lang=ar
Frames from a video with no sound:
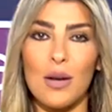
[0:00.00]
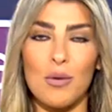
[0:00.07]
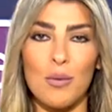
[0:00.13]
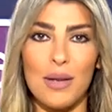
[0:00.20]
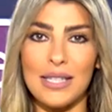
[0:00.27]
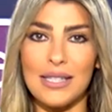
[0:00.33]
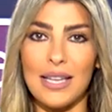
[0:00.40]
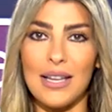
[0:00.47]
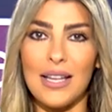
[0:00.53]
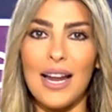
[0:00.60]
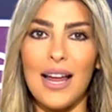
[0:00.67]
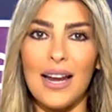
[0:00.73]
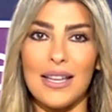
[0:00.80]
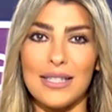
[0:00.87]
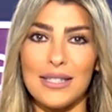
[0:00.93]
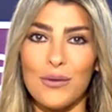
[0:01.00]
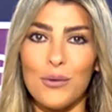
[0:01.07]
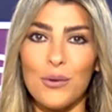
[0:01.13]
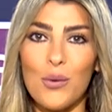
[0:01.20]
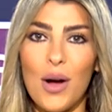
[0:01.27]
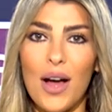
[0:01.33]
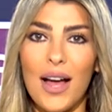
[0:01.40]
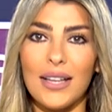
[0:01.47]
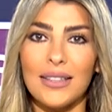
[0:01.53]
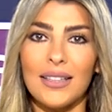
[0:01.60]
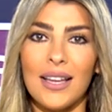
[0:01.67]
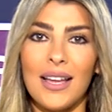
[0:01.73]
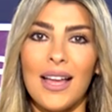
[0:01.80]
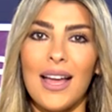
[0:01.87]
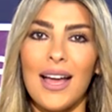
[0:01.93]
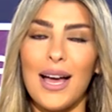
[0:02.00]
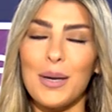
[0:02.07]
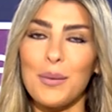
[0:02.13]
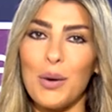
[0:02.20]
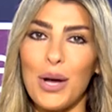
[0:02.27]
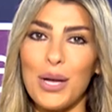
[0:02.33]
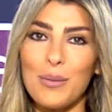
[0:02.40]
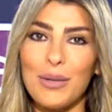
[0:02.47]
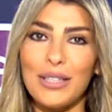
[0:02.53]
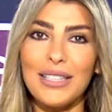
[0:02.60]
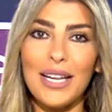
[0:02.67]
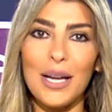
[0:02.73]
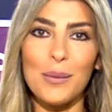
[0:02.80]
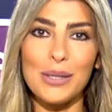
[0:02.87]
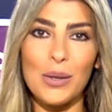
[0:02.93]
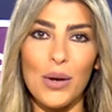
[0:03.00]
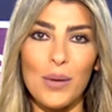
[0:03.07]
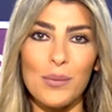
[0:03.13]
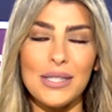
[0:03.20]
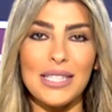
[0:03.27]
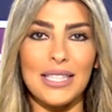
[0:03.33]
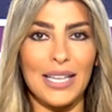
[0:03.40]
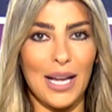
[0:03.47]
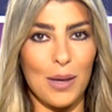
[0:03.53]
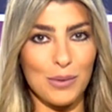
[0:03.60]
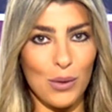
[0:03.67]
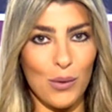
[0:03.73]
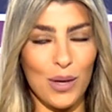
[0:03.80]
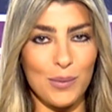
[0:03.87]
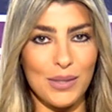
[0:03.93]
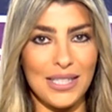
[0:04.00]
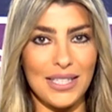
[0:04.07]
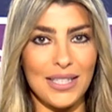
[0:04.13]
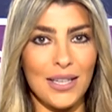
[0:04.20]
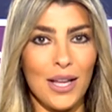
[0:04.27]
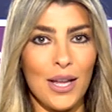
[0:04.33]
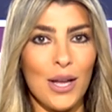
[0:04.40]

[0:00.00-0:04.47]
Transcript: ببستلر على 01 44 55 55